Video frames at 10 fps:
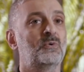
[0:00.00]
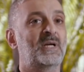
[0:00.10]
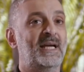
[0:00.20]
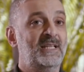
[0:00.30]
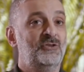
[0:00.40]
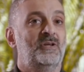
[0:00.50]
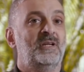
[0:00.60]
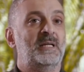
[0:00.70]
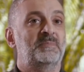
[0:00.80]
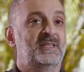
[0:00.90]
وكأي
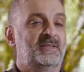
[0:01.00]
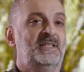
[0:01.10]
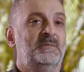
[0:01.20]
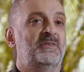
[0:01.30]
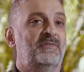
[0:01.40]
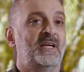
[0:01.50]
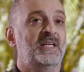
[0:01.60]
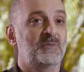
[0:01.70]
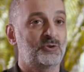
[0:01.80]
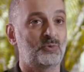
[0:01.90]
شركة بتستثمر في
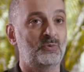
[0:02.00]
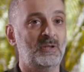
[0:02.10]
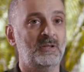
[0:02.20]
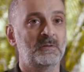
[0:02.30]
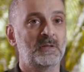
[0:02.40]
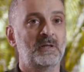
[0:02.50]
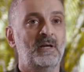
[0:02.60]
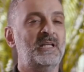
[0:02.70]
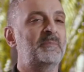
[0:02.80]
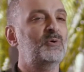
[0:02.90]
أي مشروع
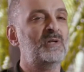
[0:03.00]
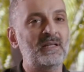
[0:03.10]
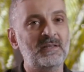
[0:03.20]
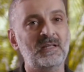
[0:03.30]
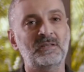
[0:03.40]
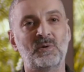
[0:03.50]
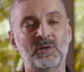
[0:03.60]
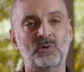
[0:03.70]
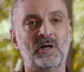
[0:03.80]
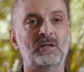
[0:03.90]
احنا بيكون عندنا
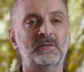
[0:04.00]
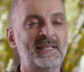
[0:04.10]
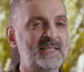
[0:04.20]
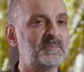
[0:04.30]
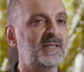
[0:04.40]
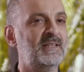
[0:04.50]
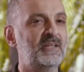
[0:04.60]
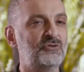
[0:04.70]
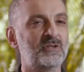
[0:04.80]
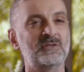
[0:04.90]
توقعات
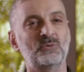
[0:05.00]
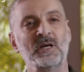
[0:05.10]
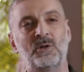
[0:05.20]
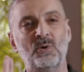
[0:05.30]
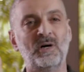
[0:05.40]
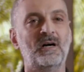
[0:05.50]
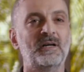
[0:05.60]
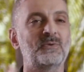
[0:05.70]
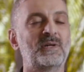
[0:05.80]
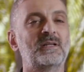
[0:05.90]
expectations وار او
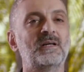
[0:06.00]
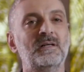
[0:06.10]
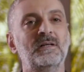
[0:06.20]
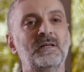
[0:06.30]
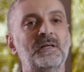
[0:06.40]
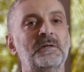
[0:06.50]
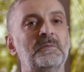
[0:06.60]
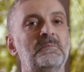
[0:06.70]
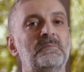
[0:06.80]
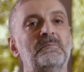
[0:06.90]
اي وكده
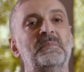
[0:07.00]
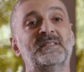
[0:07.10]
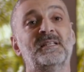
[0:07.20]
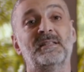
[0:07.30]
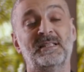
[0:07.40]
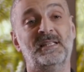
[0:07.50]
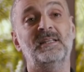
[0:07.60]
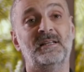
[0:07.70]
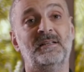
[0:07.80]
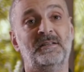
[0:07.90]
بس
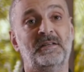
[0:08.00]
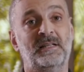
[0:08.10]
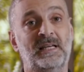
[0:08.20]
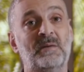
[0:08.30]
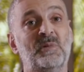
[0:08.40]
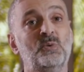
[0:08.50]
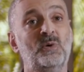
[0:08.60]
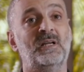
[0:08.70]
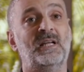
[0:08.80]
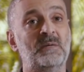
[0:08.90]
النتيجة اللي
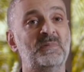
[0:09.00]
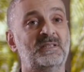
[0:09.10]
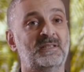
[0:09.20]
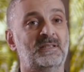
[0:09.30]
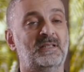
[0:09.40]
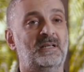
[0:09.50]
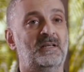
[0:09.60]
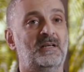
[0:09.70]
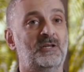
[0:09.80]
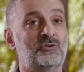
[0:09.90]
عملوها الخمس
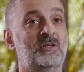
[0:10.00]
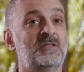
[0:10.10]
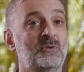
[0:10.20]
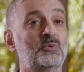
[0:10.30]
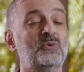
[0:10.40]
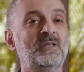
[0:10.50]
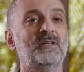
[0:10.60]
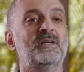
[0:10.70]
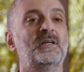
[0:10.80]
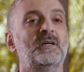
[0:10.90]
آه، أشخاص دول
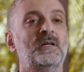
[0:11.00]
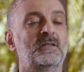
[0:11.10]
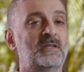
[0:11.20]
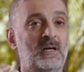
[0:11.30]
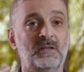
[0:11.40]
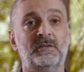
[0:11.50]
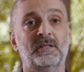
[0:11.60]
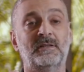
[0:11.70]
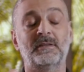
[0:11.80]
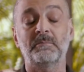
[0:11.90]

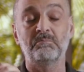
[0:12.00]
تخطت